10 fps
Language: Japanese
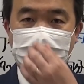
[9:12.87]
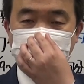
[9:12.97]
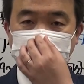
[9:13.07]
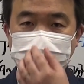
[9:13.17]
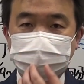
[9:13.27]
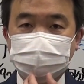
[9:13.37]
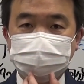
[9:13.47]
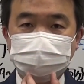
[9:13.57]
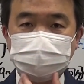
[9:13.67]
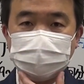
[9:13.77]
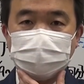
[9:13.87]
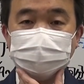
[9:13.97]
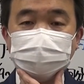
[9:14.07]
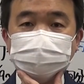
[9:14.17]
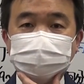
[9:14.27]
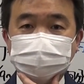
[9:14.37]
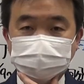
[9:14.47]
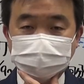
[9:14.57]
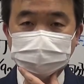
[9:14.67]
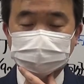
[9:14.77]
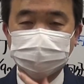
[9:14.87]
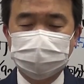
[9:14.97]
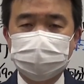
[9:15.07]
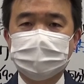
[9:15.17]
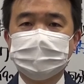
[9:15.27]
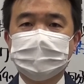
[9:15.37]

鼻と口をしっかりマスクする、そして、